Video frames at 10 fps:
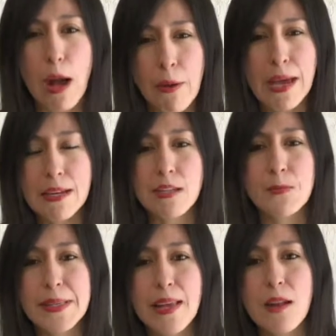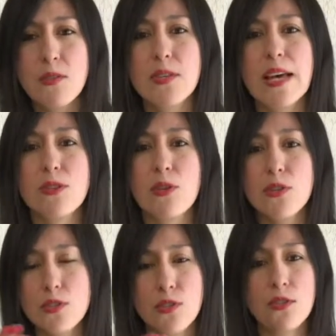aunque respeta los
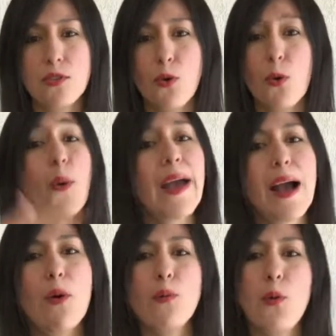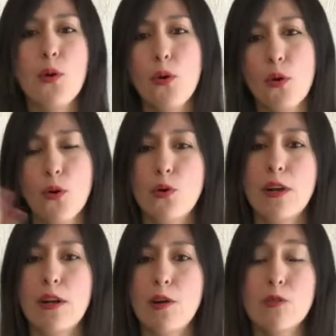actos, juega un poco
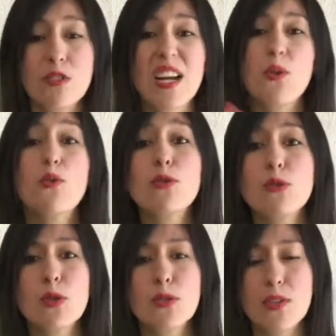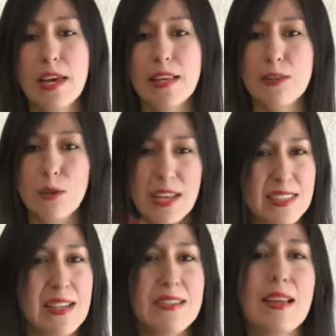con los recursos que en teoría
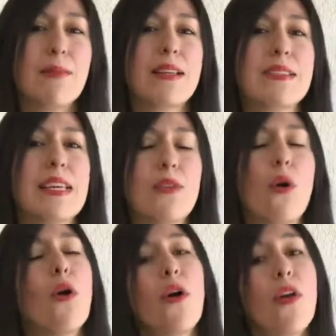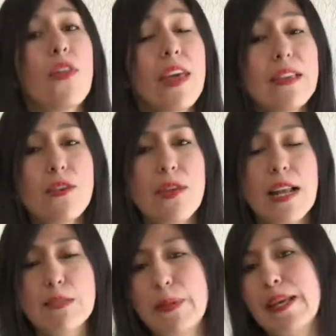se han establecido dentro de
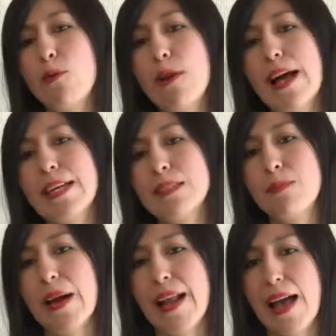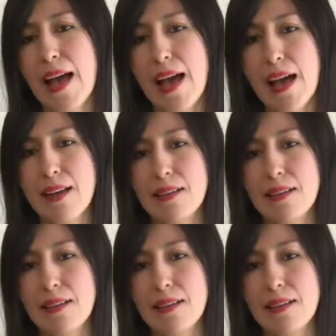las películas para